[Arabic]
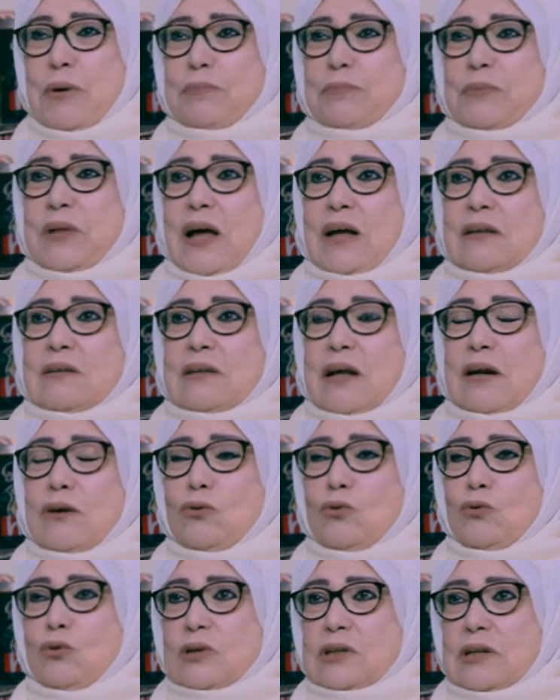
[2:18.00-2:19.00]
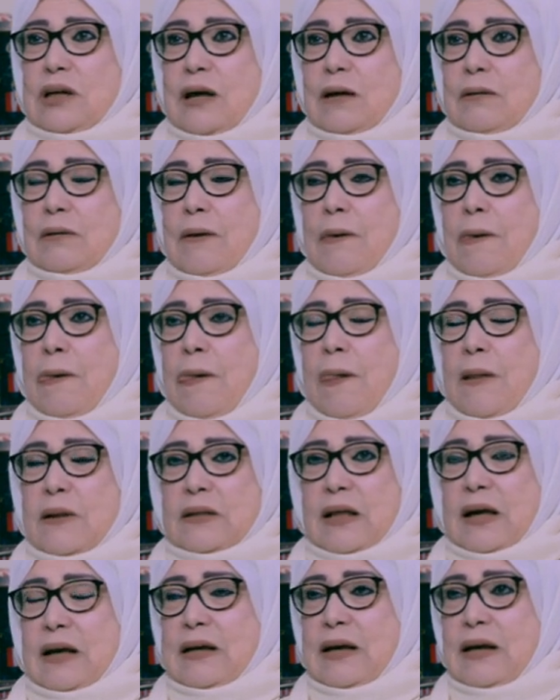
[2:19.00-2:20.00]
بتاع التنور ده
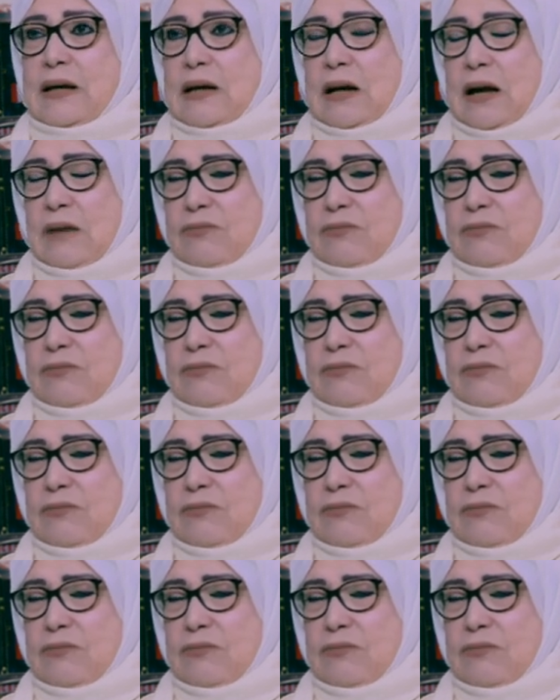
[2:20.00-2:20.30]
تخيلي